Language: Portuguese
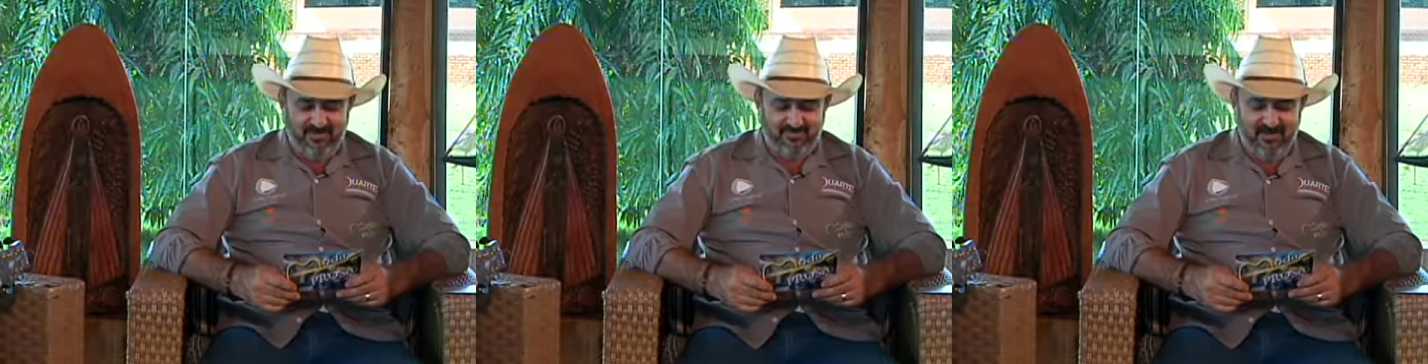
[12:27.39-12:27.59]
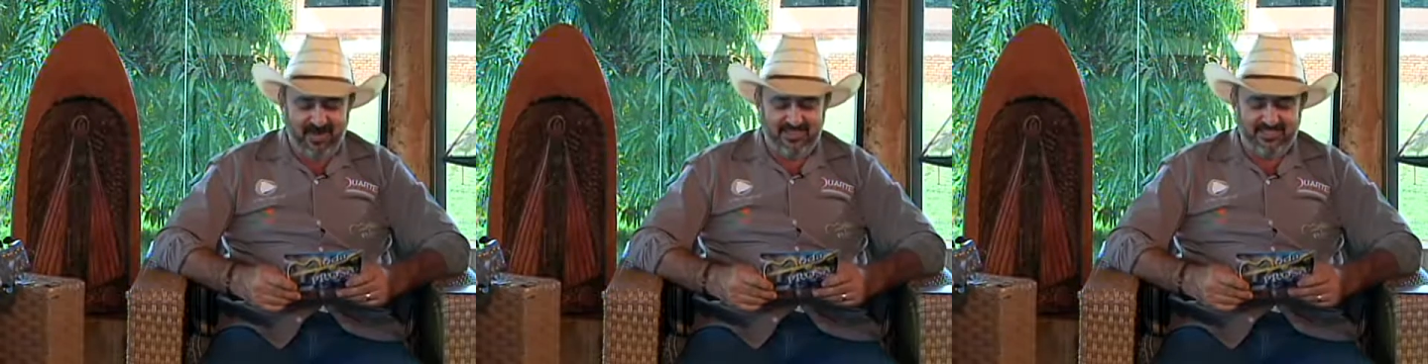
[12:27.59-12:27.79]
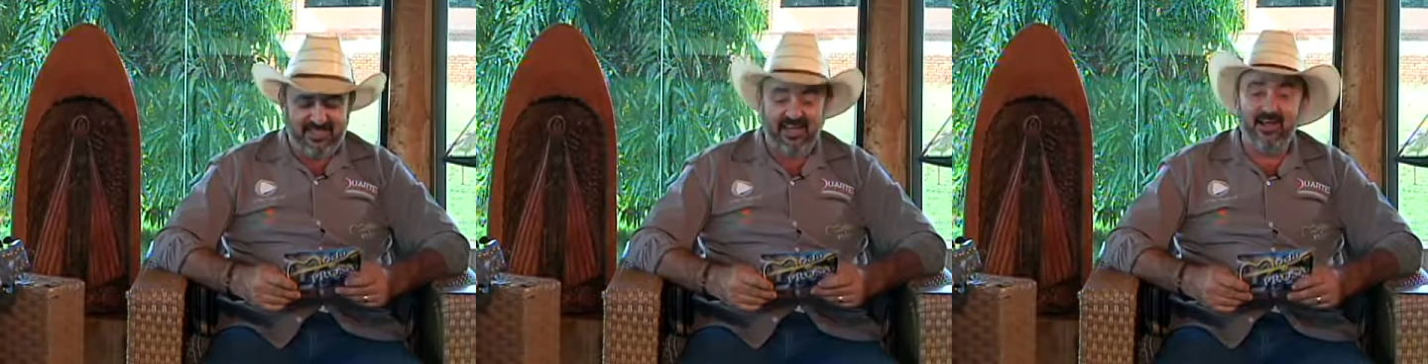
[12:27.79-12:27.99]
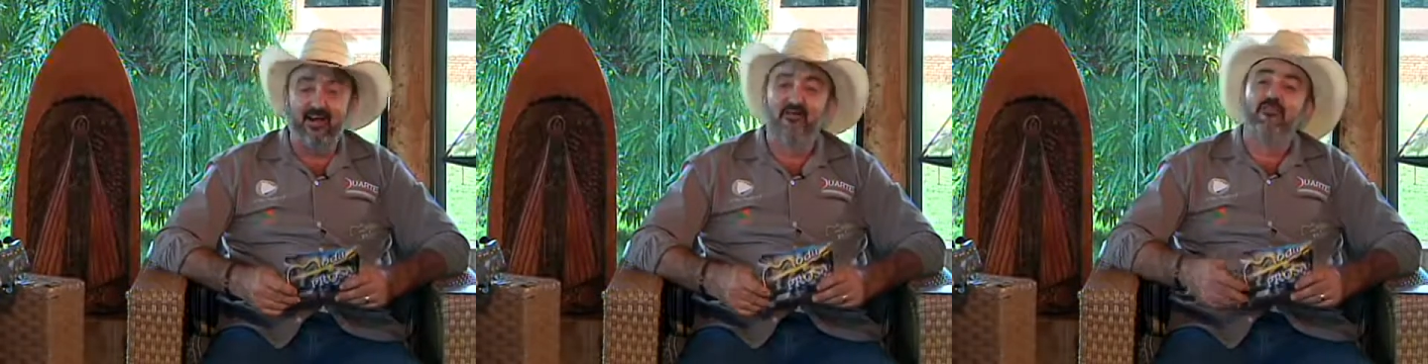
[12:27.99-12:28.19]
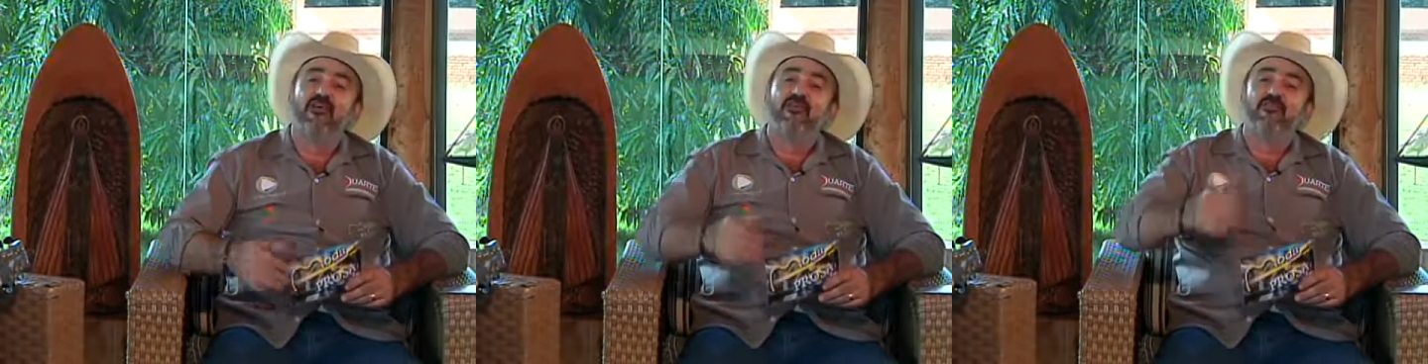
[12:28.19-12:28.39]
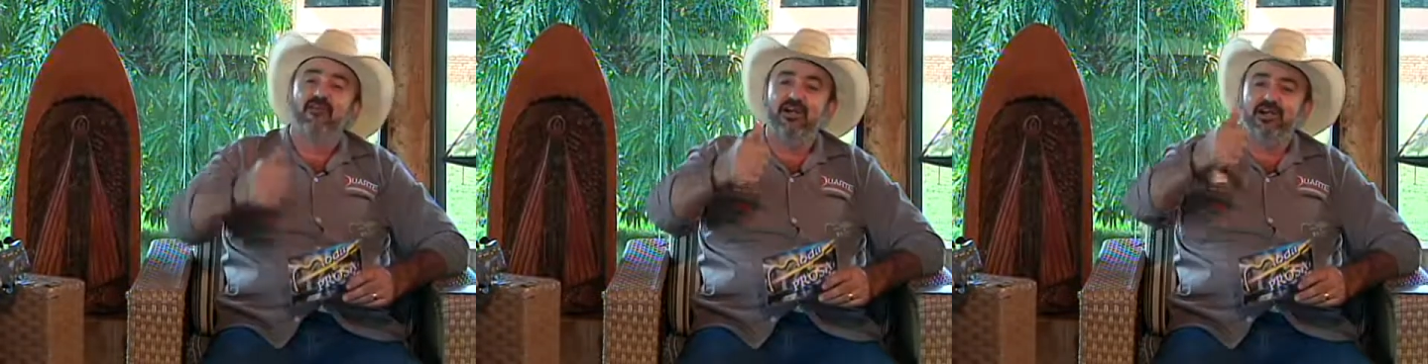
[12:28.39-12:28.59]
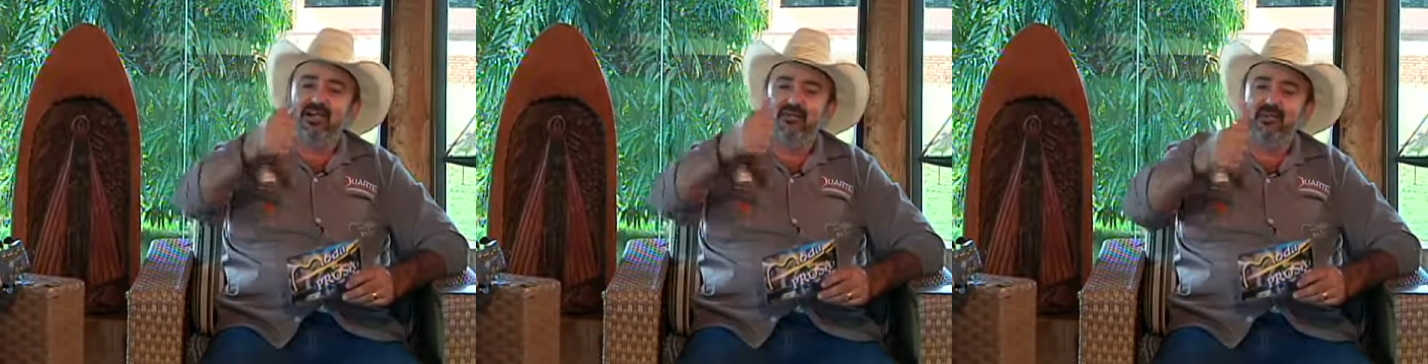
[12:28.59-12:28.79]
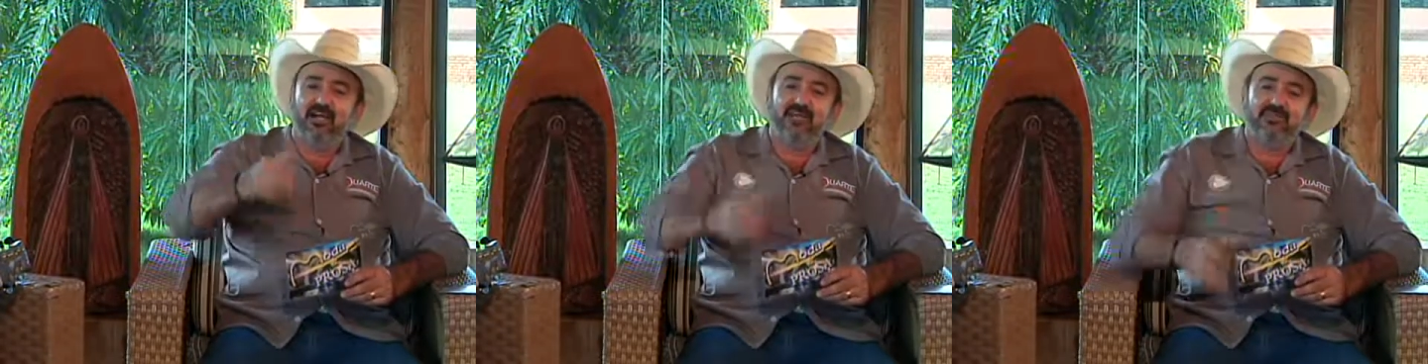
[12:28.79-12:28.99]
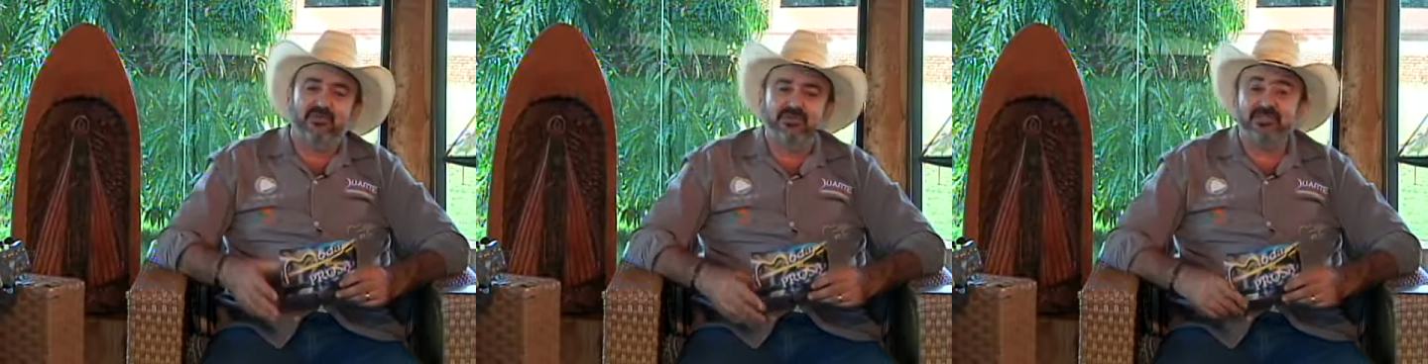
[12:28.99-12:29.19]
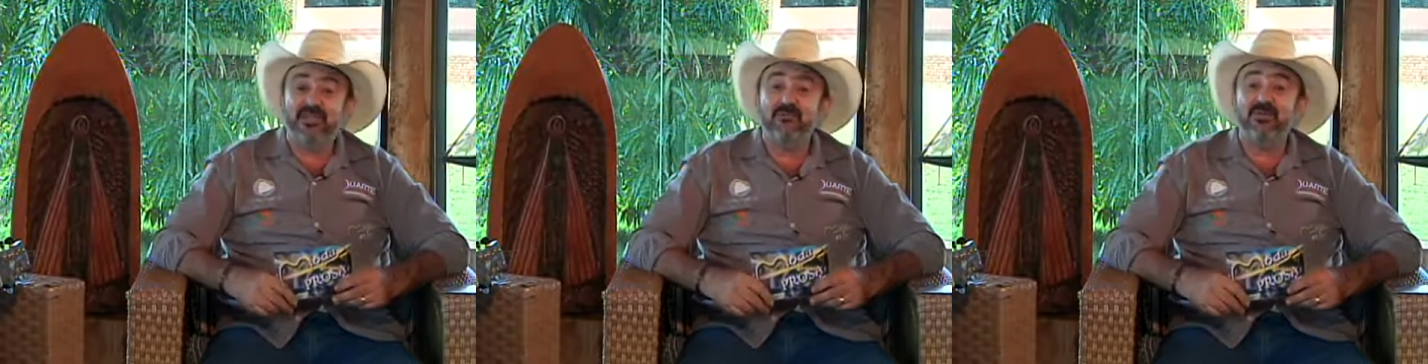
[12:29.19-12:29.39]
Marcelão, forte abraço pra você,